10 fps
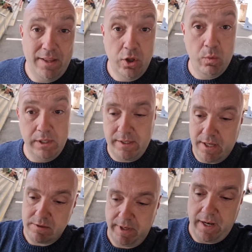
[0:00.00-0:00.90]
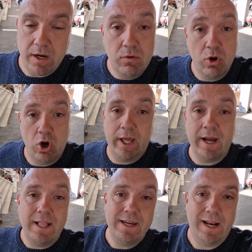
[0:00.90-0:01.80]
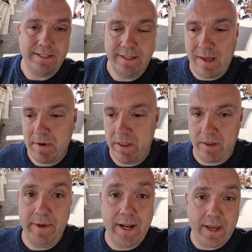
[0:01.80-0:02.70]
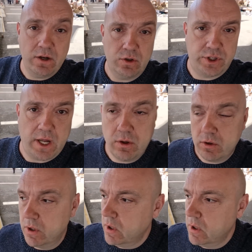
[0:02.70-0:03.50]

dando vueltas, viene algún colega allí a la tienda y me dice, mira que he encontrado.